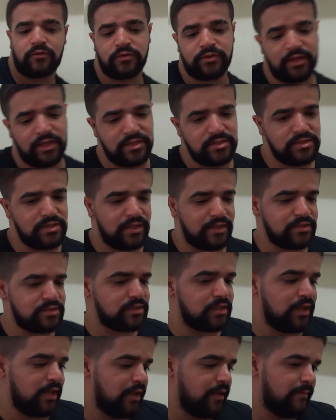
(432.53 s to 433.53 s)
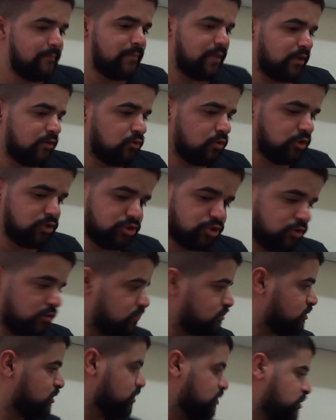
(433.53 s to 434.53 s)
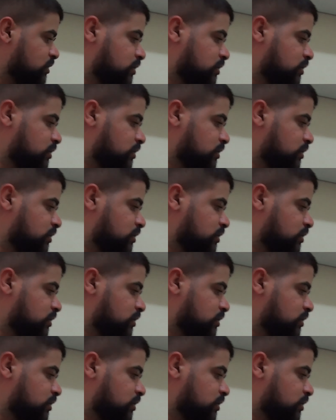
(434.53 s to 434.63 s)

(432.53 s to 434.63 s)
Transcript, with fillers: desde as meia-noite ontem.